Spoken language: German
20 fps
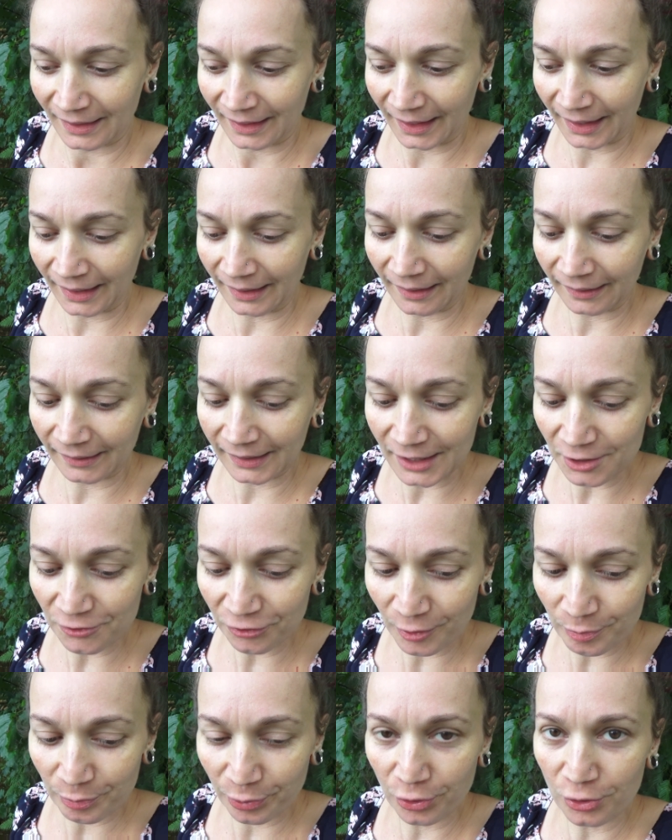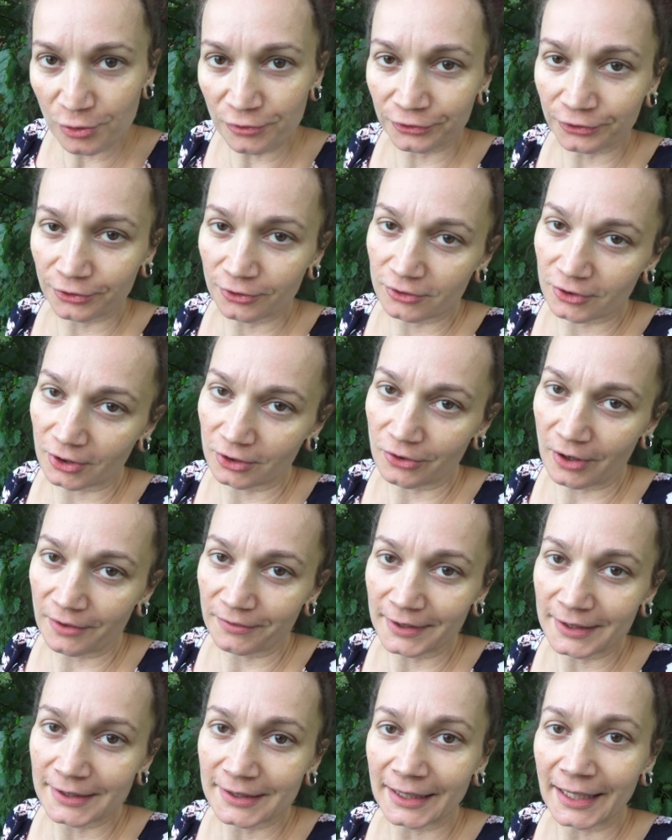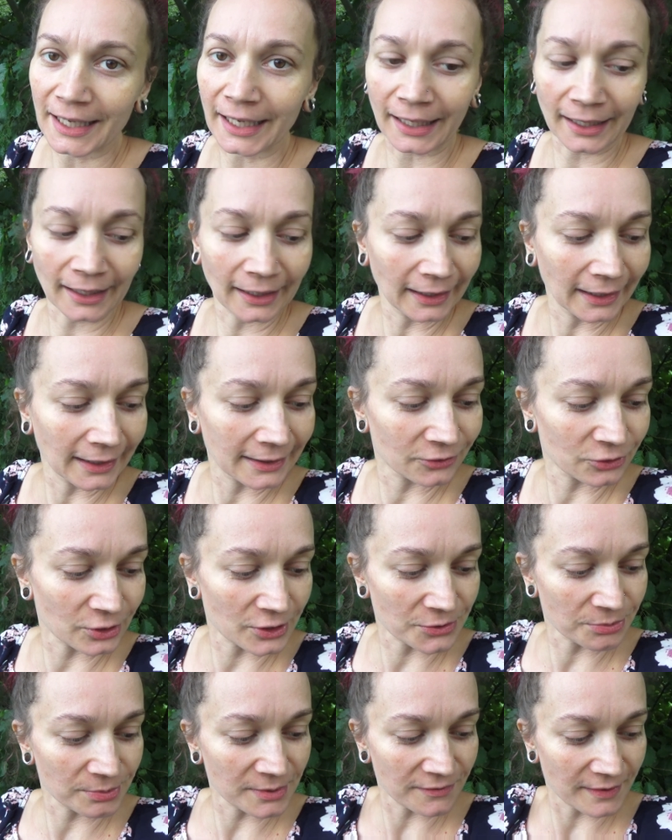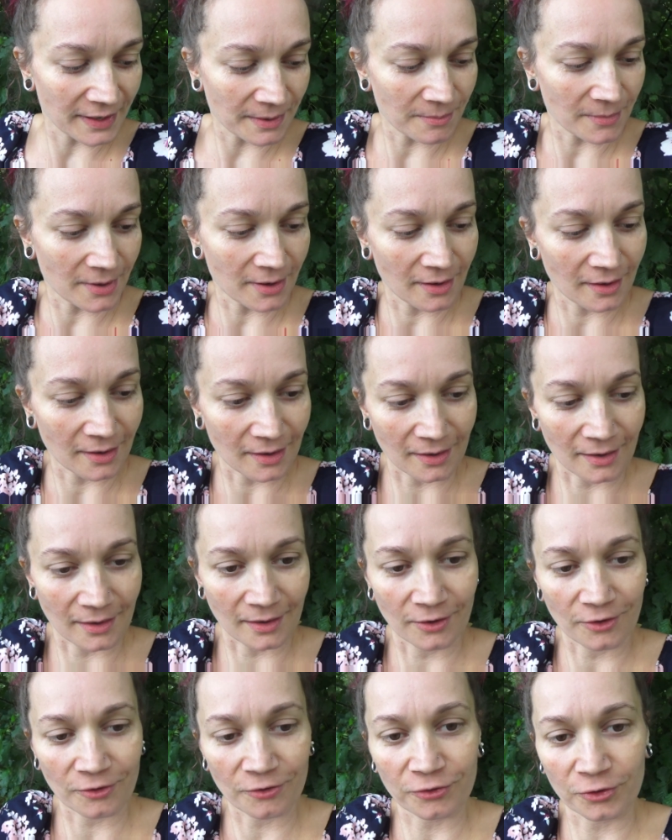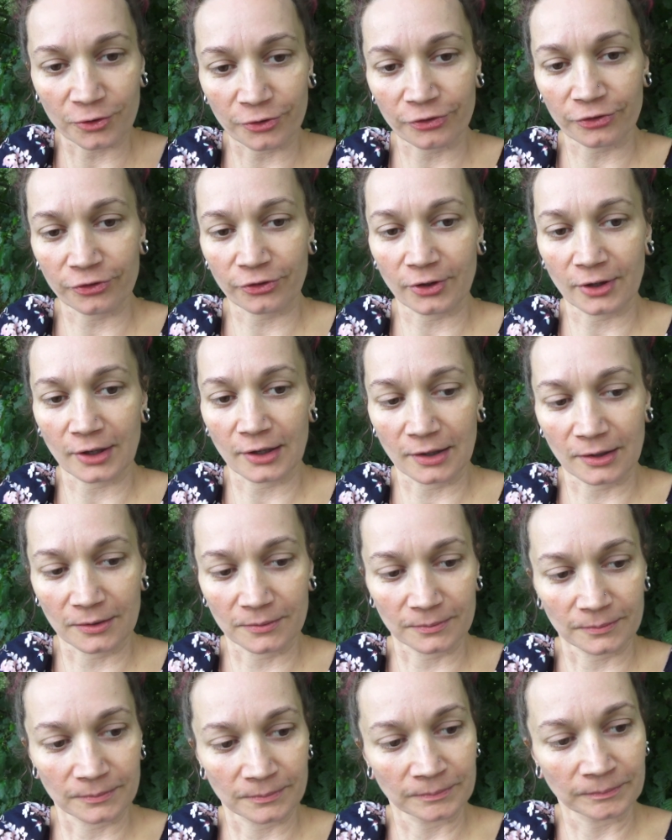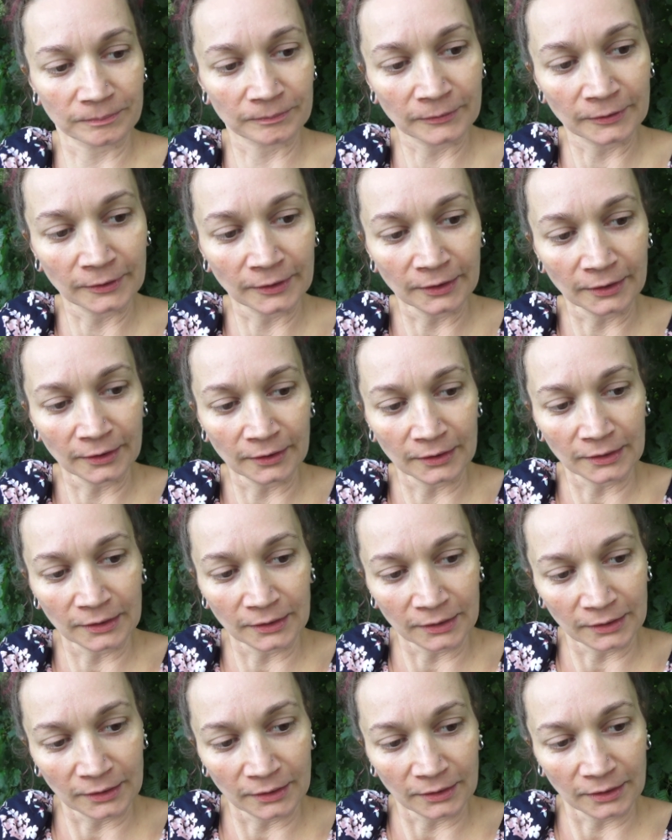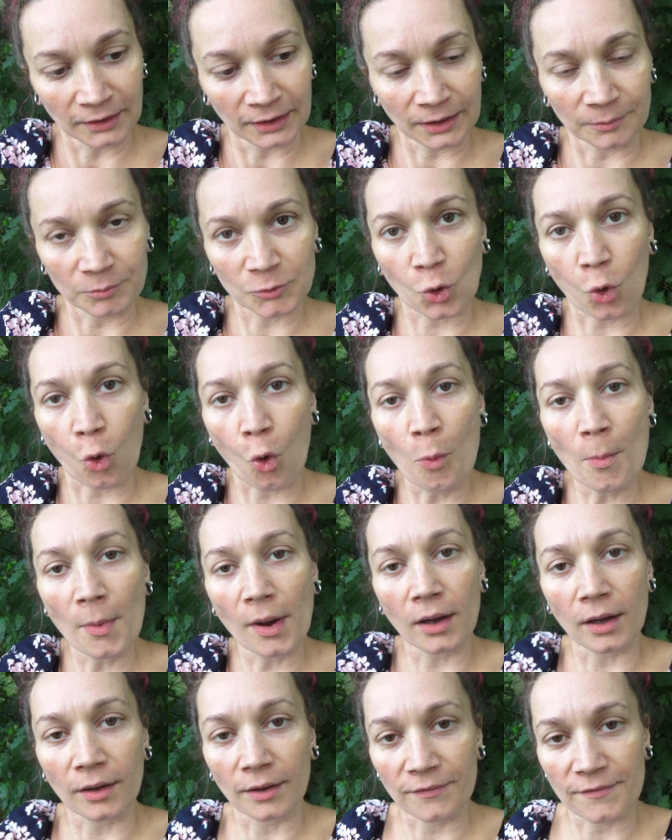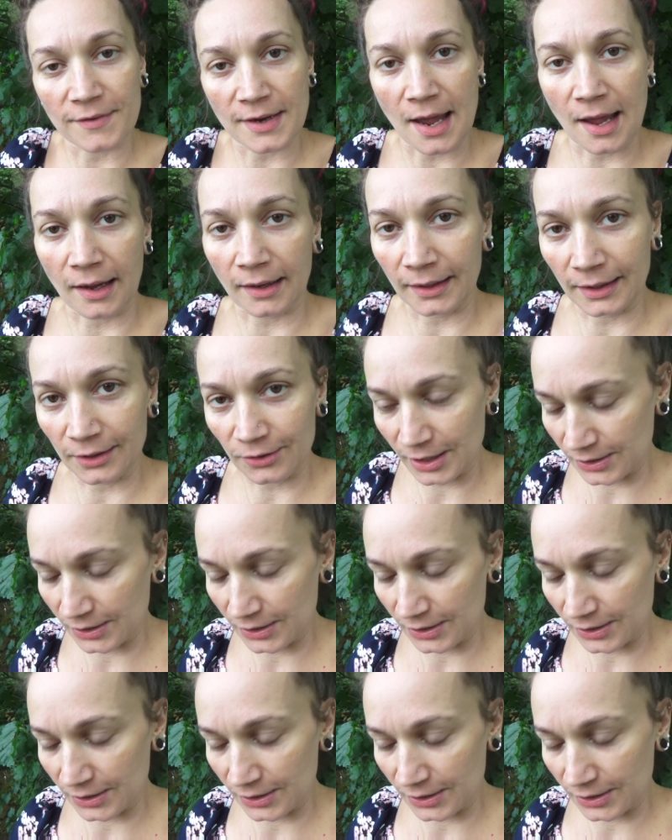Energie verpufft und dann einfach in der Ecken liegt, als wie wenn man fast ähm, im Koma wäre.